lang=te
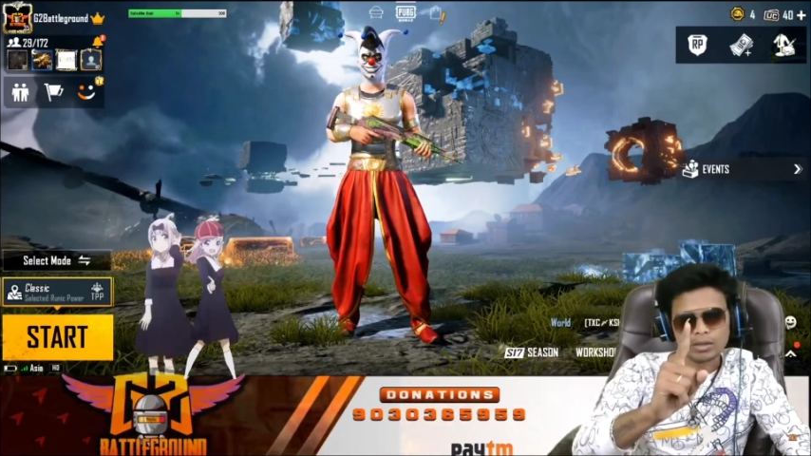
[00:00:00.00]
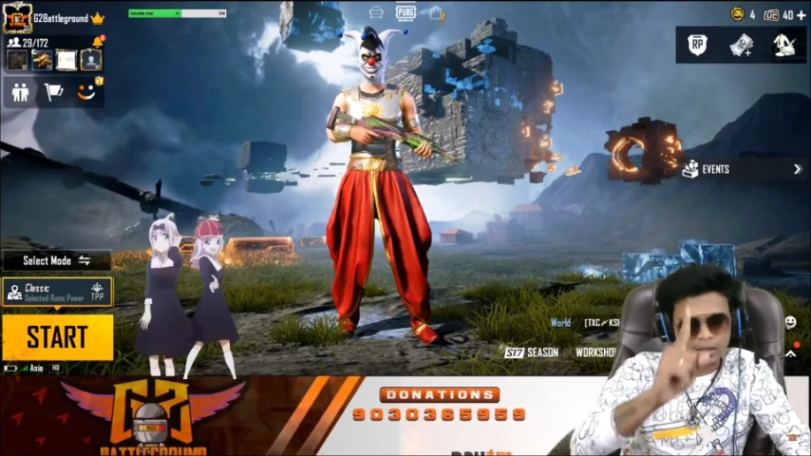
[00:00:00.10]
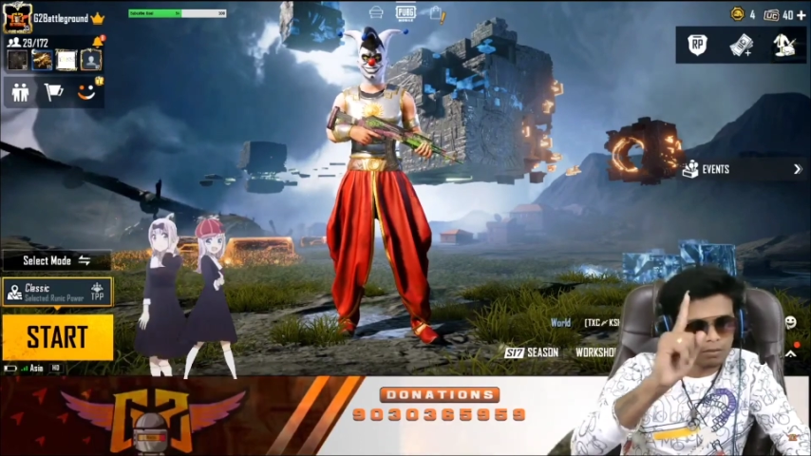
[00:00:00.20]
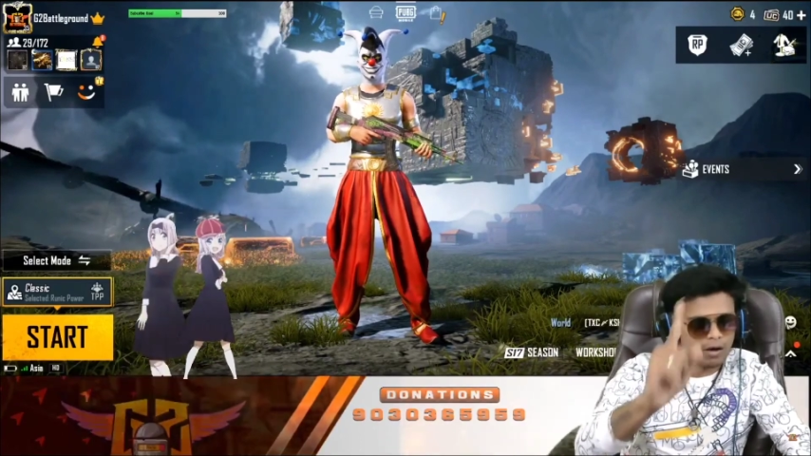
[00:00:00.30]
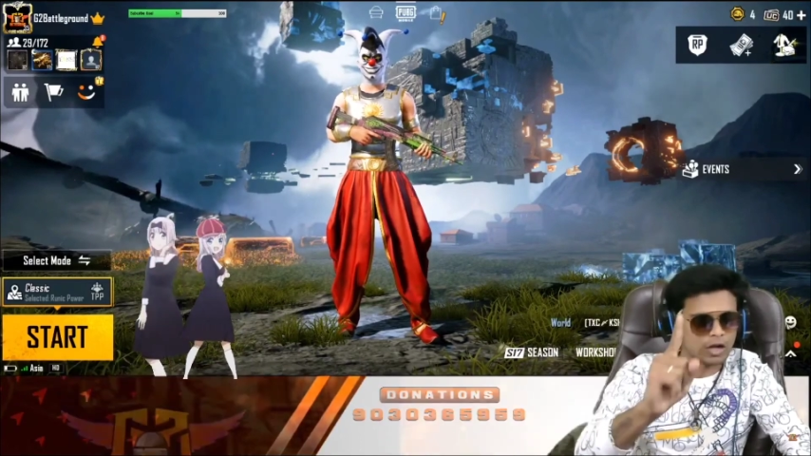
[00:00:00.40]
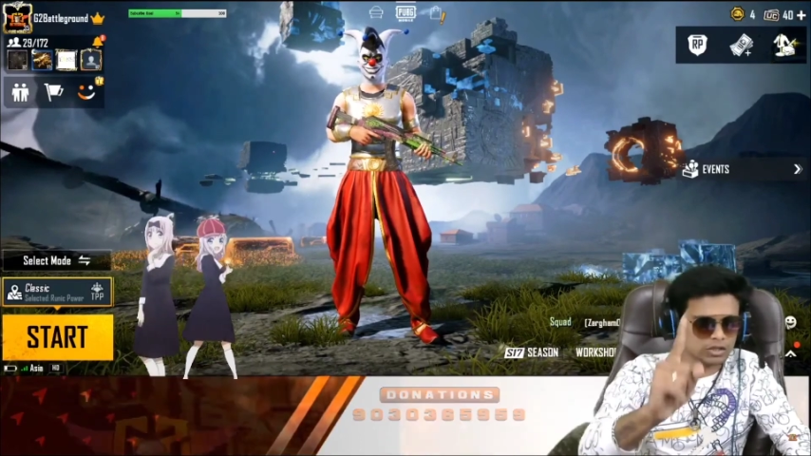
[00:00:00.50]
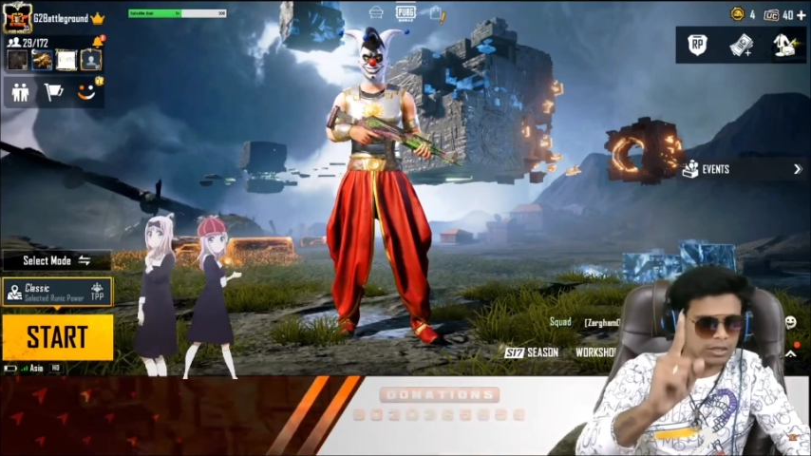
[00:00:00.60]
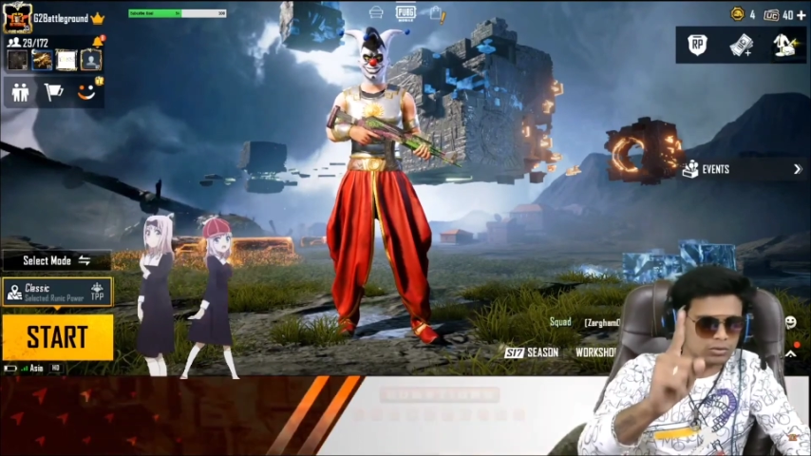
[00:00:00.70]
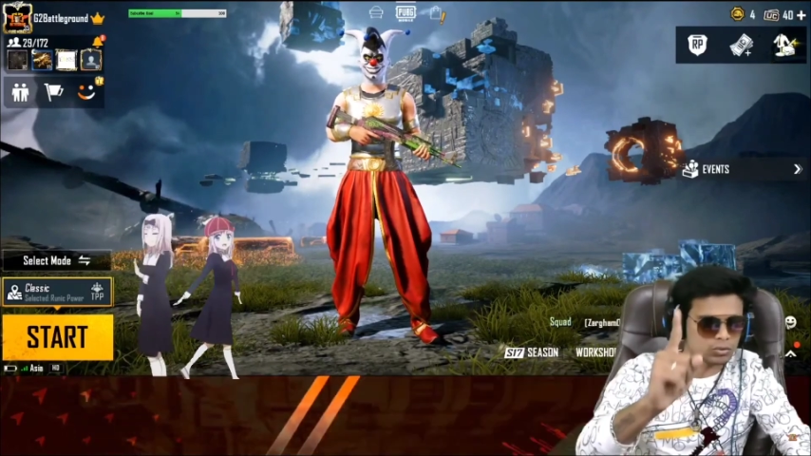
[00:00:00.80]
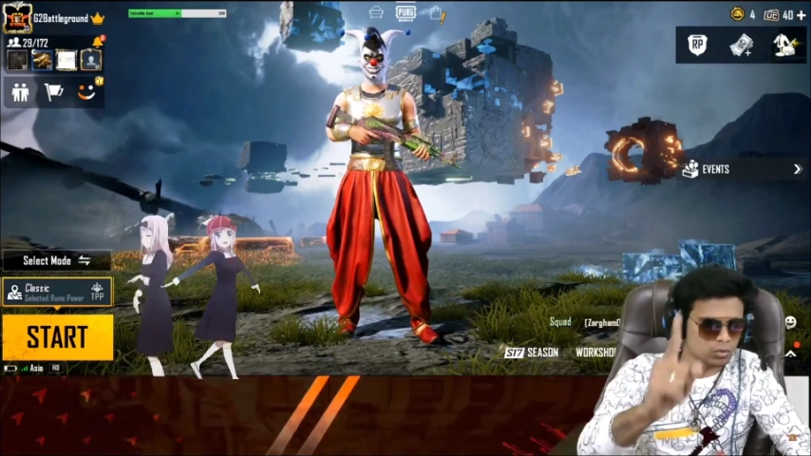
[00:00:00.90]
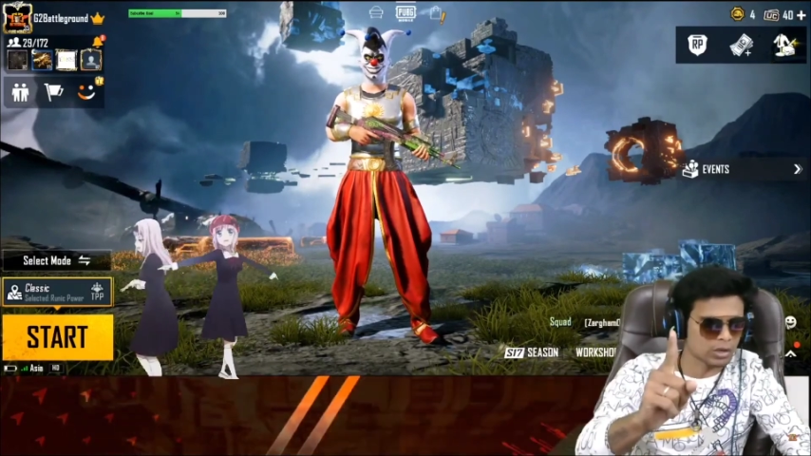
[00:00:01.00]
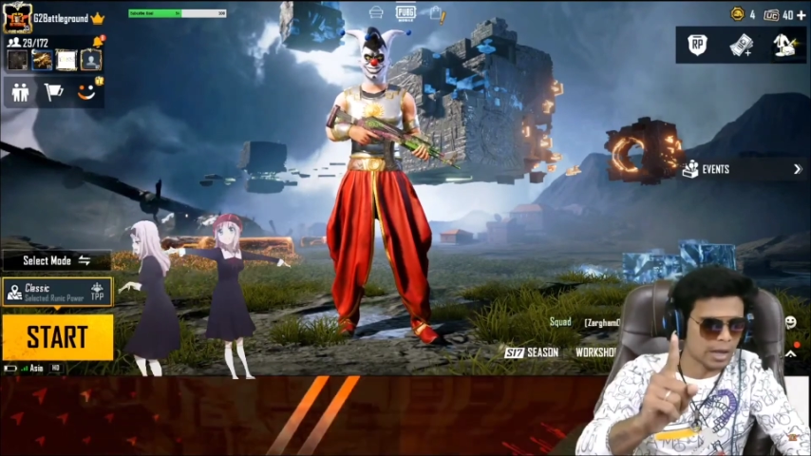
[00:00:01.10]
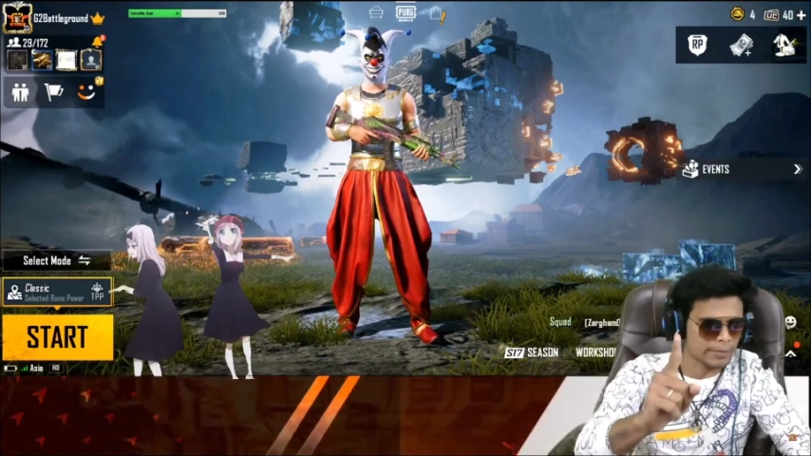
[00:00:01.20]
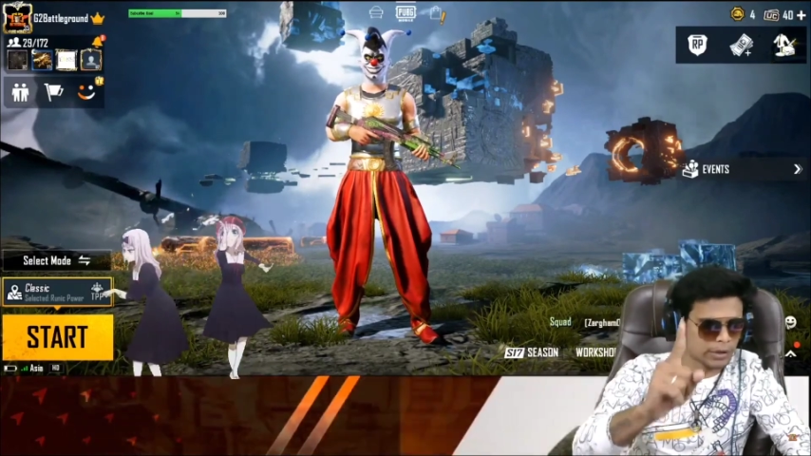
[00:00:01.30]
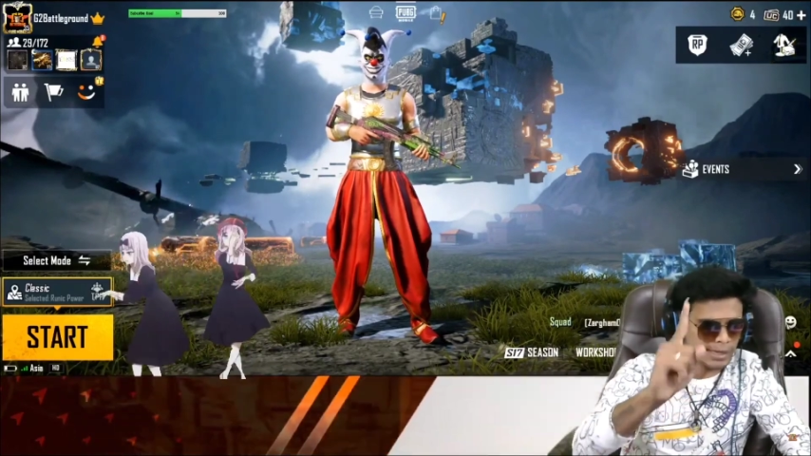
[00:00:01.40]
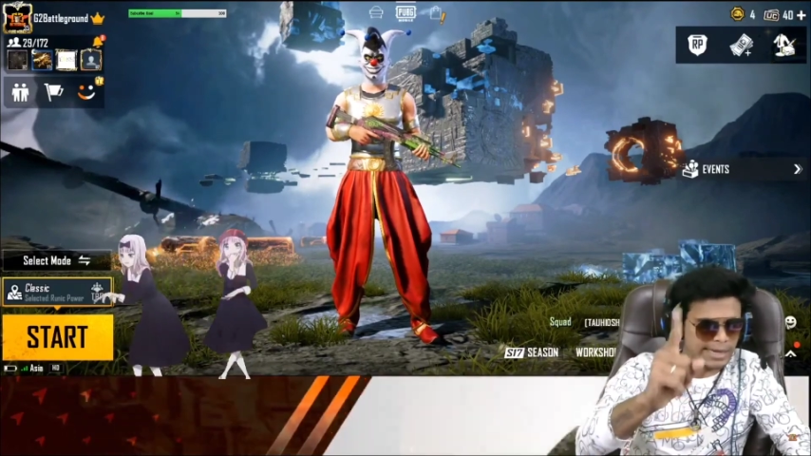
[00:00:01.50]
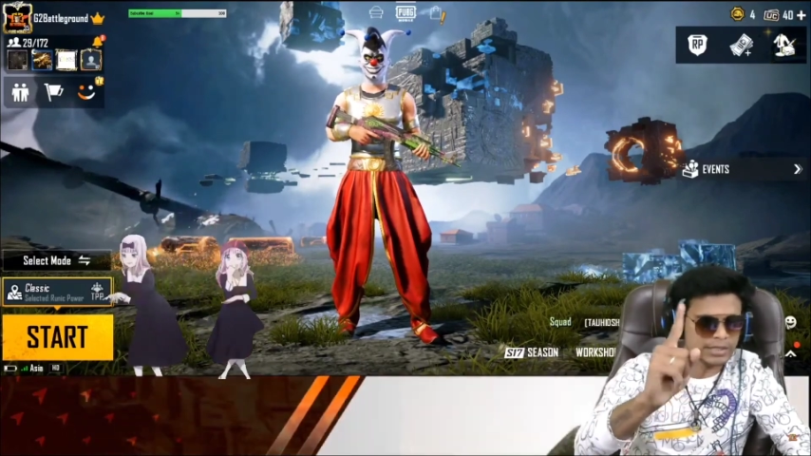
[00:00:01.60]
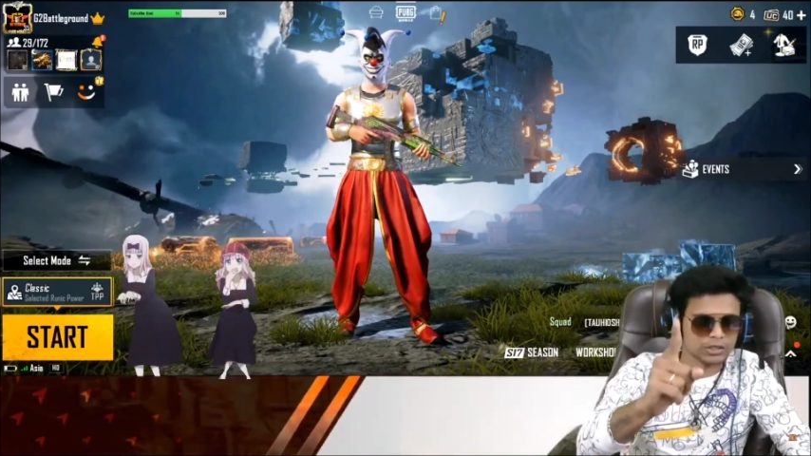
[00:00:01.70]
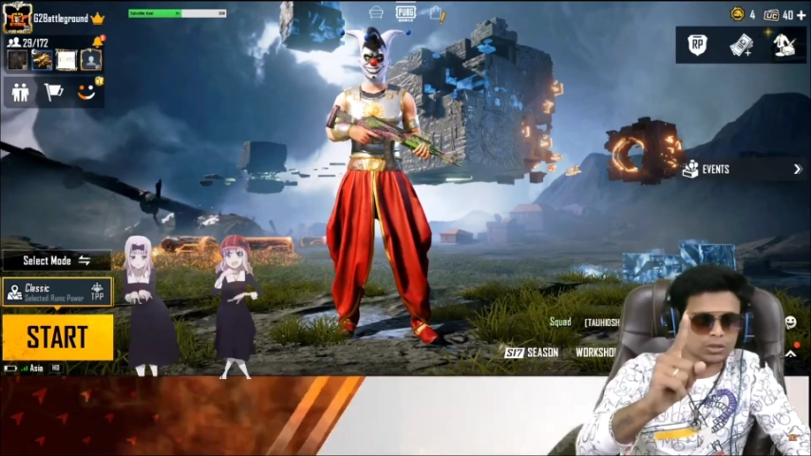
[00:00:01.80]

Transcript: తన వాచింగ్ చూసుకున్నా మీరు ఎనలైజ్